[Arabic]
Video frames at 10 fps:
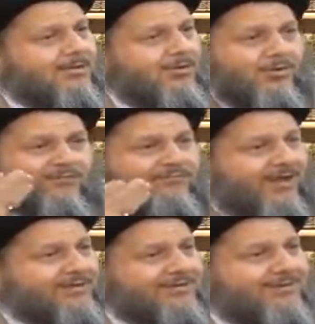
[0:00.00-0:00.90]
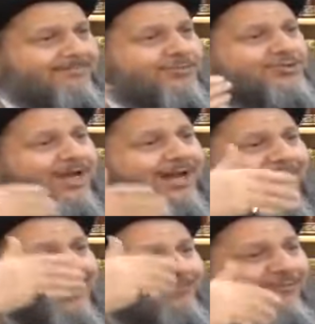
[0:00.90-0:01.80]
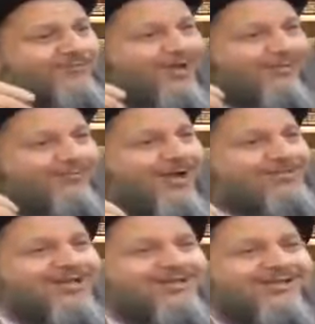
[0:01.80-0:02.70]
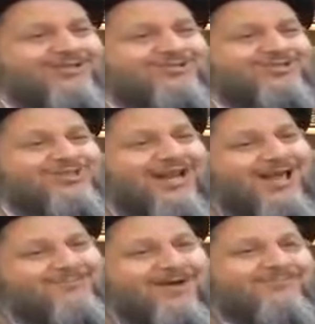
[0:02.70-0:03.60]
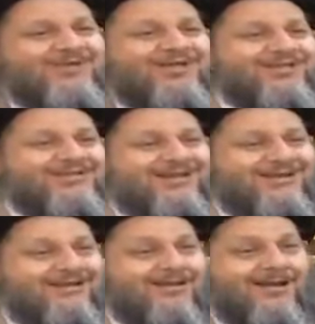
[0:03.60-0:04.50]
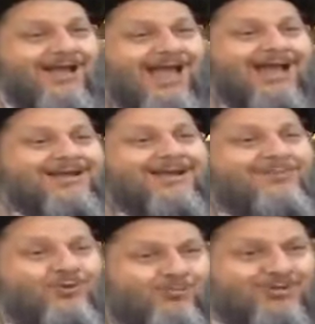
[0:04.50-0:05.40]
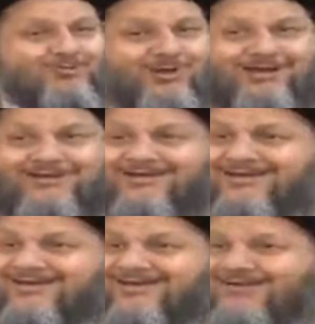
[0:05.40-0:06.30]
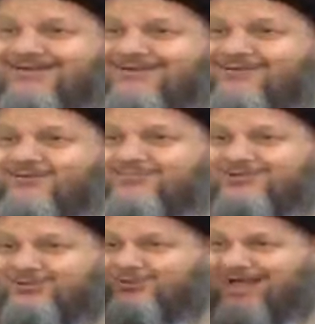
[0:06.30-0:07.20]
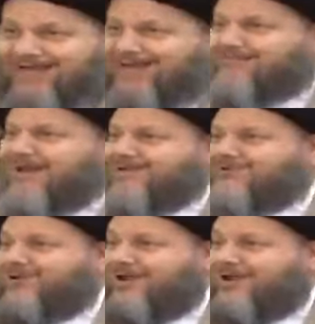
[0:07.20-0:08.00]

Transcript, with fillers: عرفا شرعا انا مفترض اصلا شرعا ما بيعدى الدليل عقلا منو المسؤول عنه هو المسؤول عن البلد هو